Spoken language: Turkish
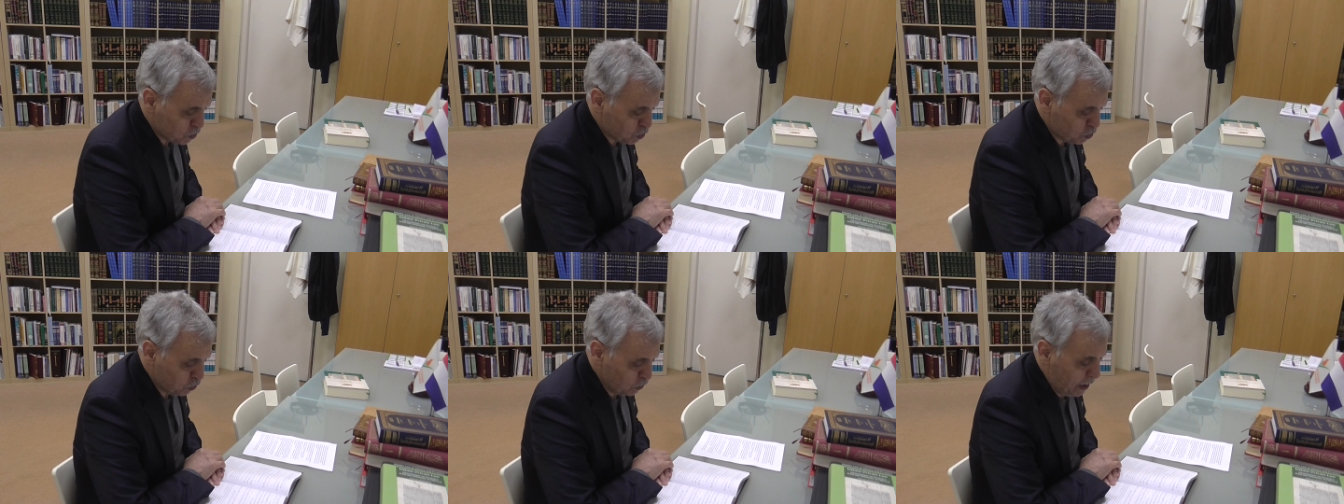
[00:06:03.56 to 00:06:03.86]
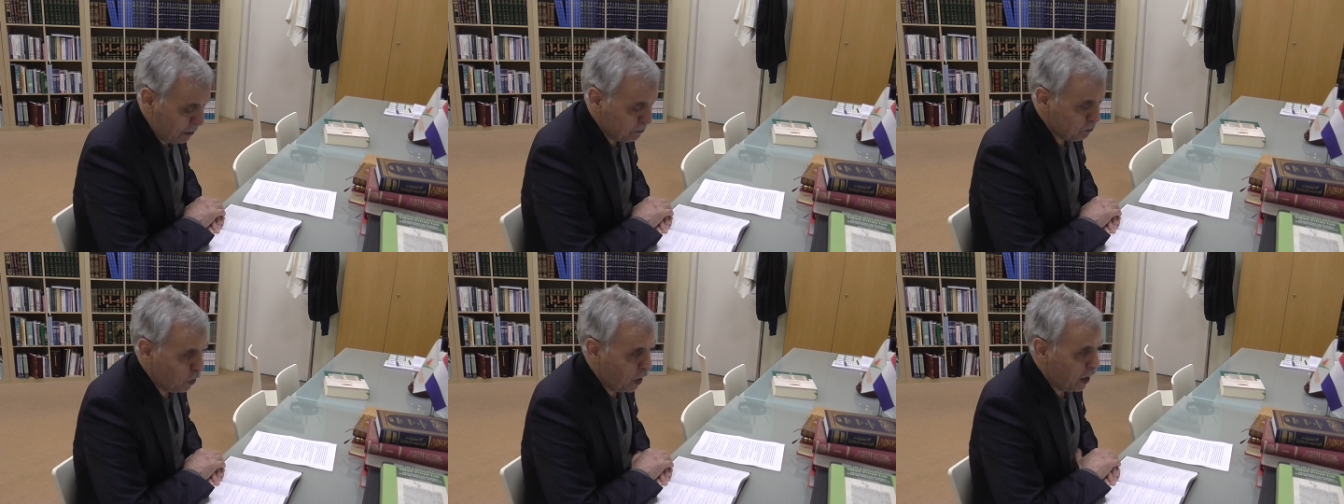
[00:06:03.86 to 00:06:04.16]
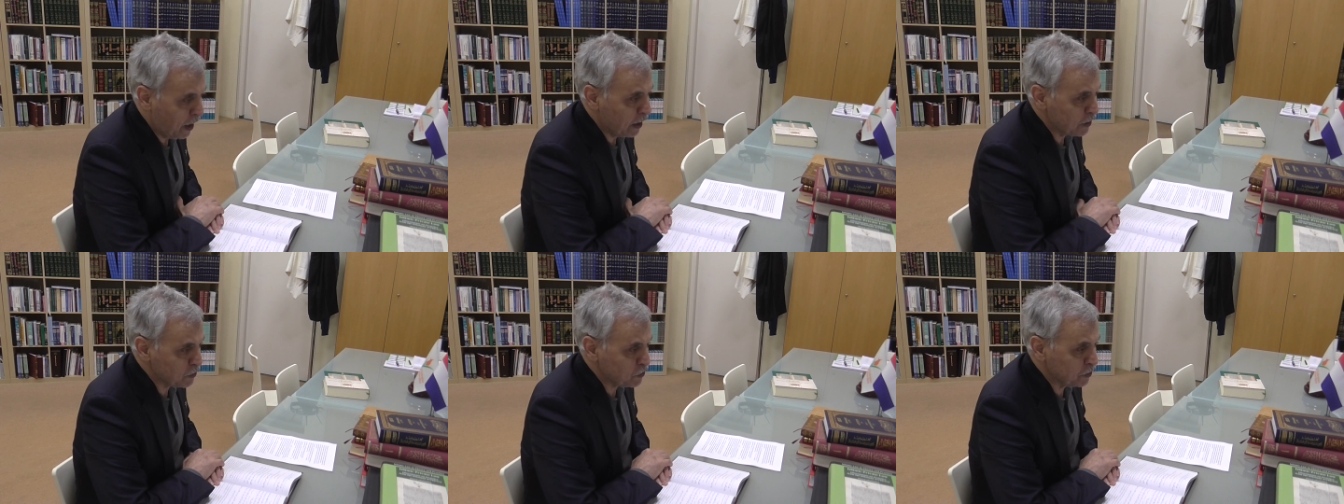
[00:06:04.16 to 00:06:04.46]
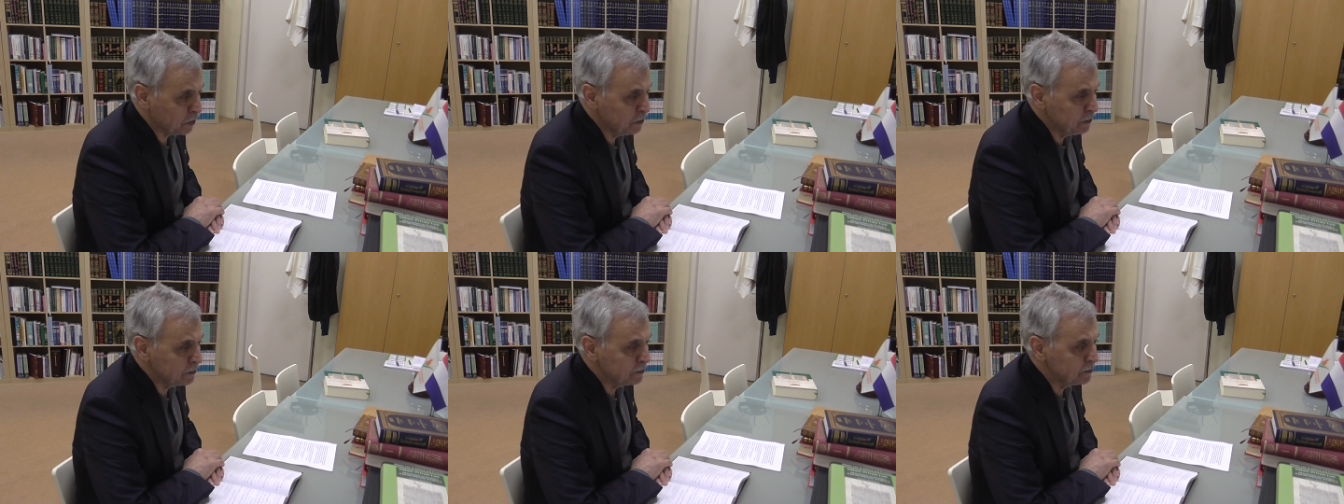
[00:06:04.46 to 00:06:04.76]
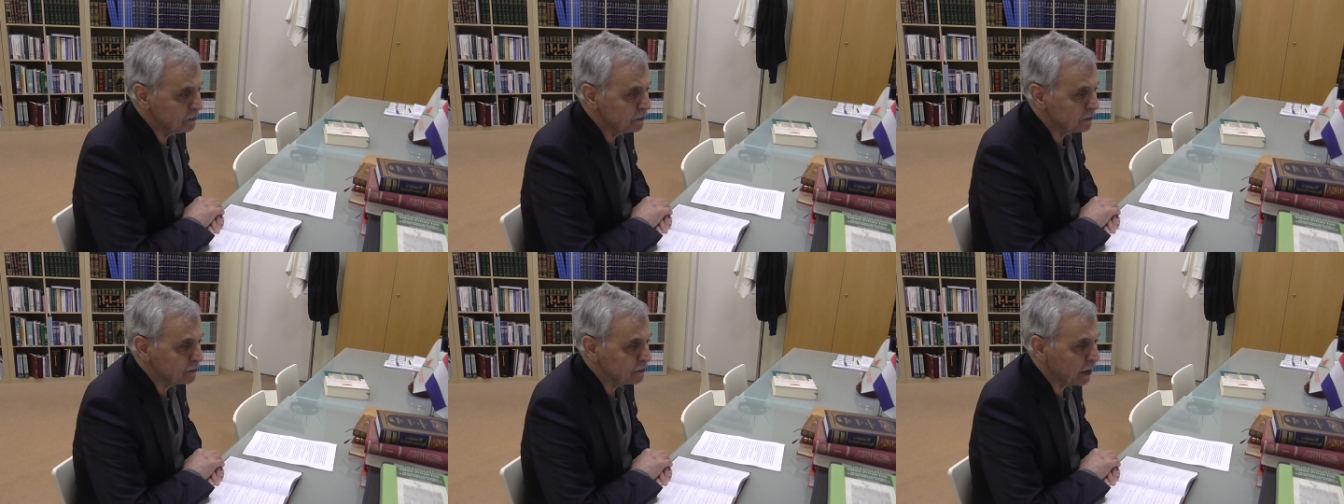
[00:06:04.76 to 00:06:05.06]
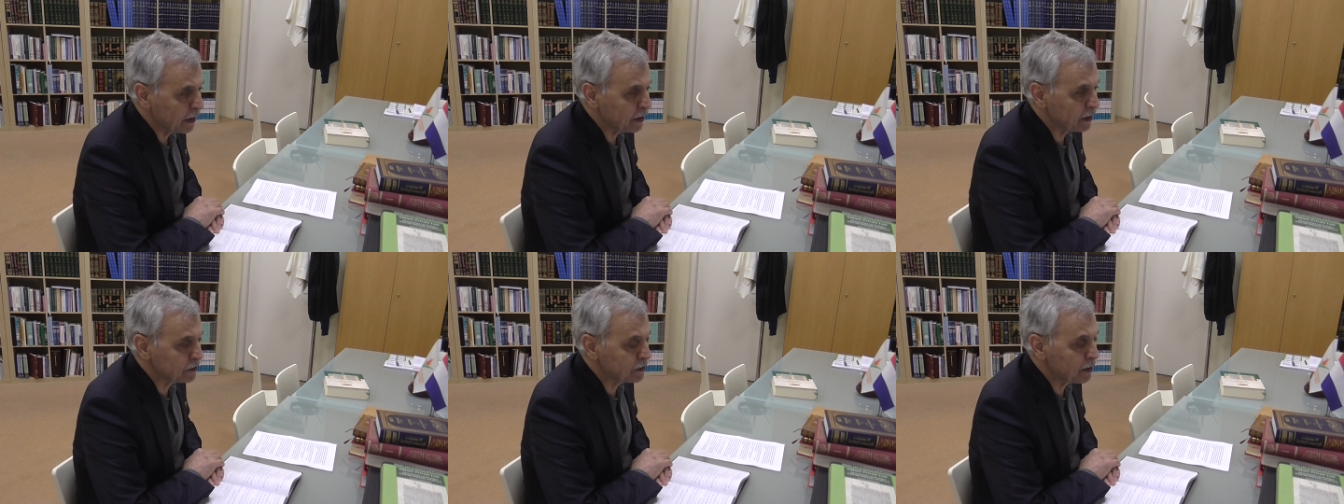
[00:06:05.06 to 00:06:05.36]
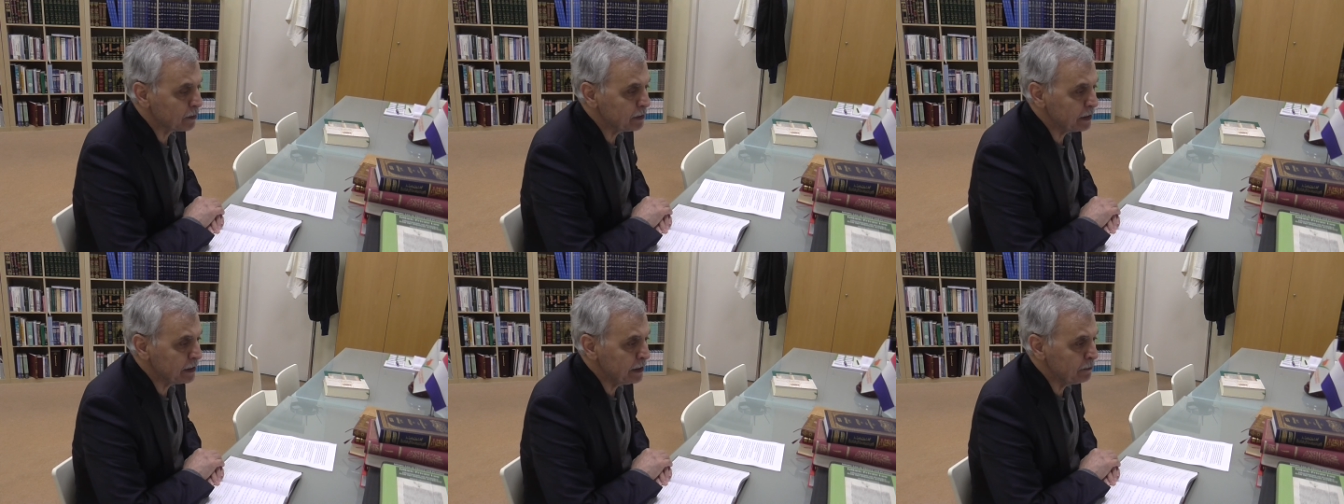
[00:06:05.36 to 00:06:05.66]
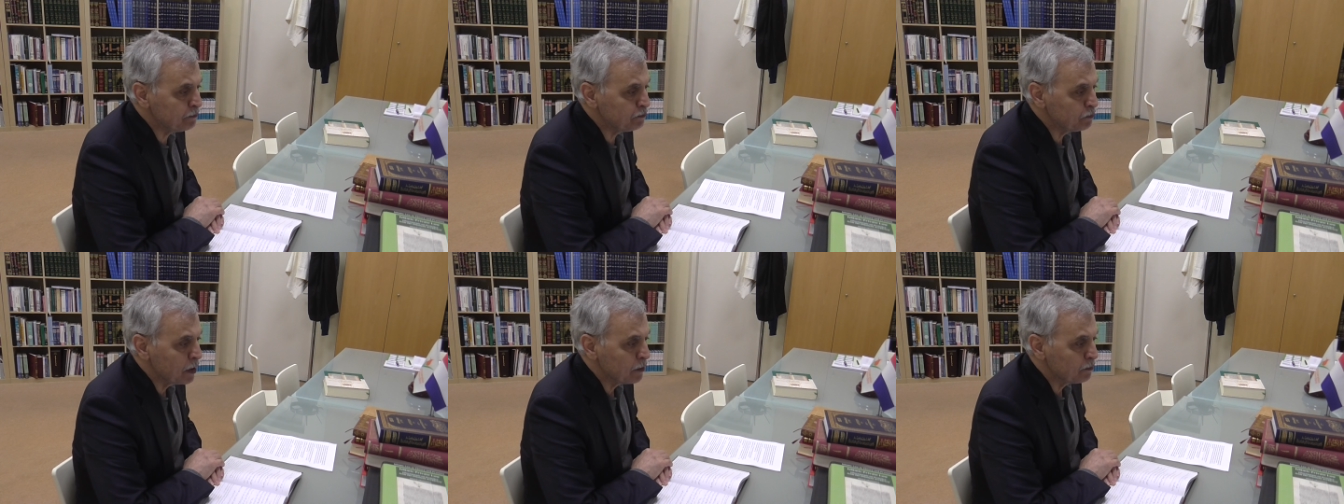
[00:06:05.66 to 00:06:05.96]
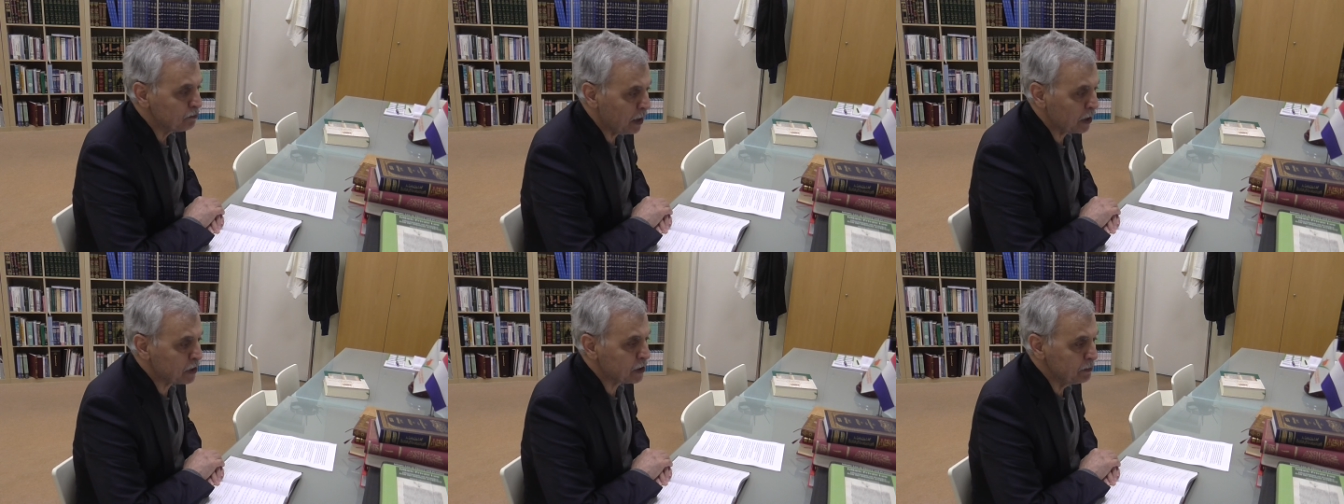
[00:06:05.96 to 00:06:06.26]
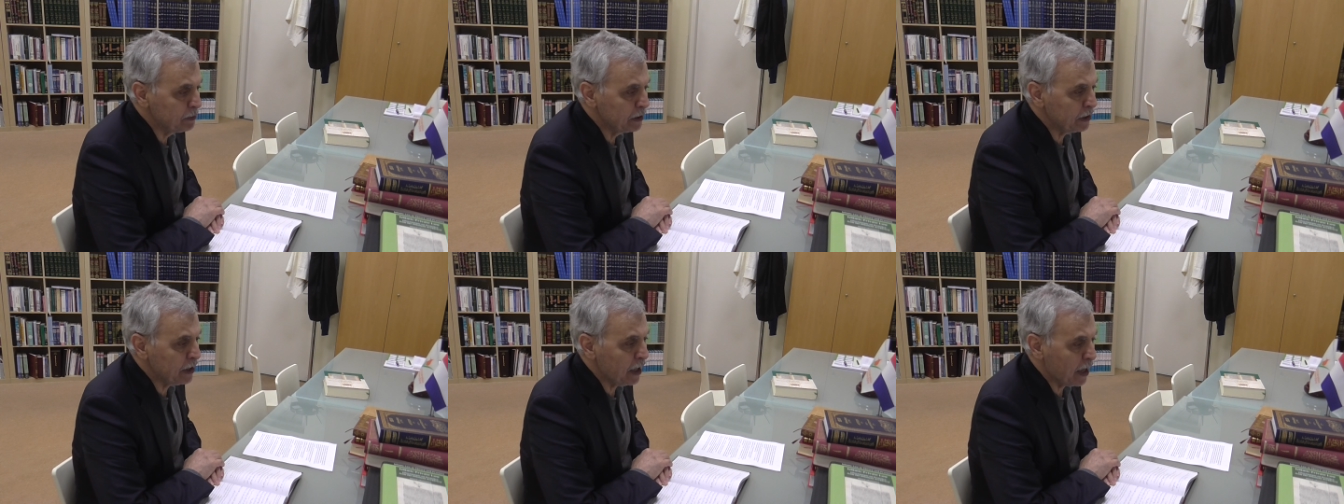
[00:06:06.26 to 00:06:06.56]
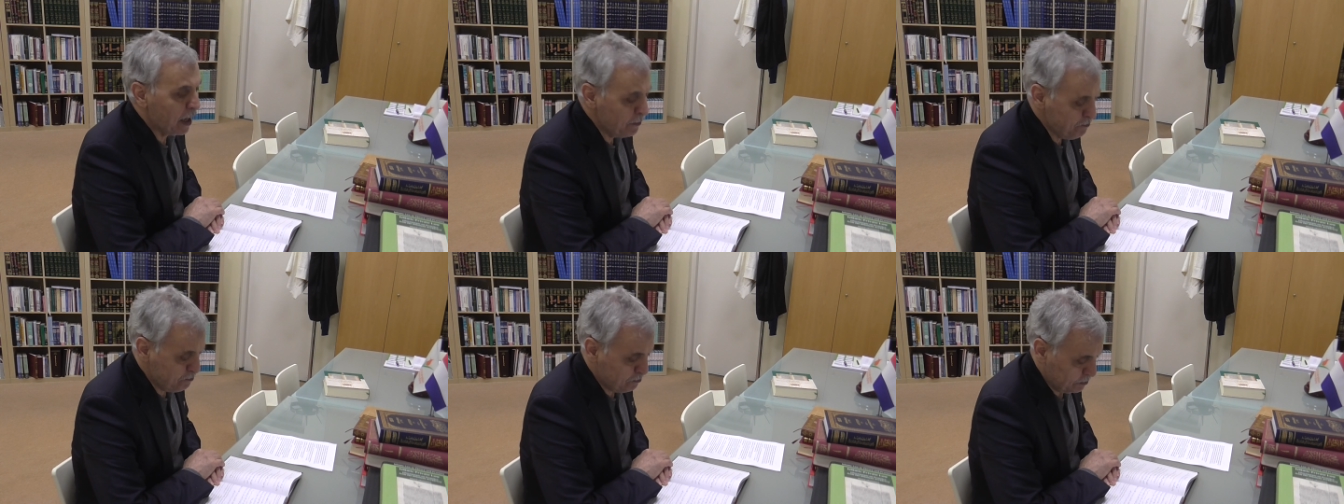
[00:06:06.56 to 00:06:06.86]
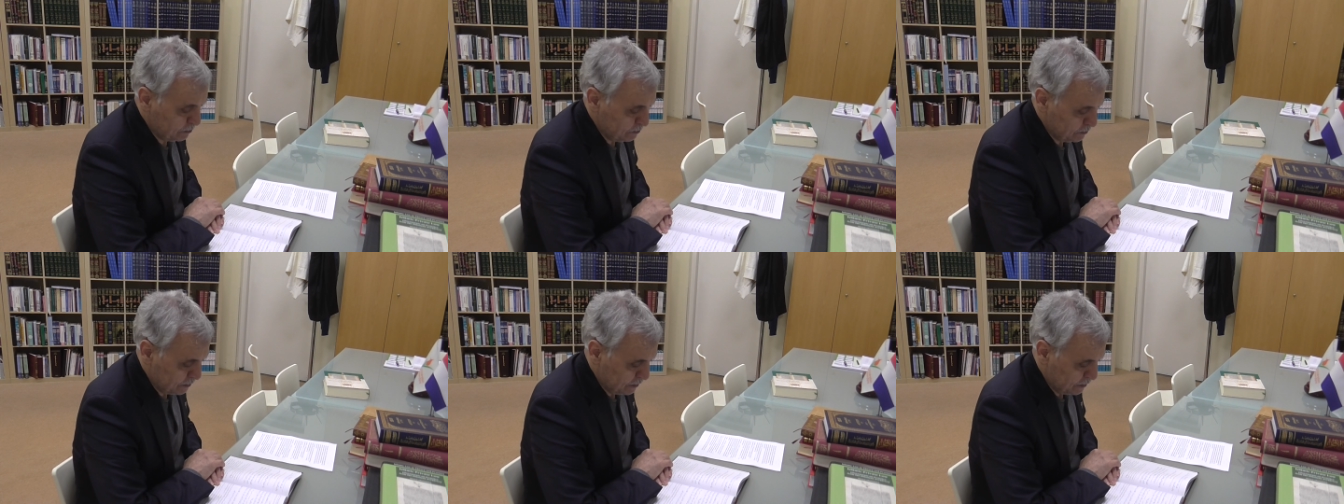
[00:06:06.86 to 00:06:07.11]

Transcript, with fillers: sula bu ağacı. Anlatabildim mi? Bakımını yap.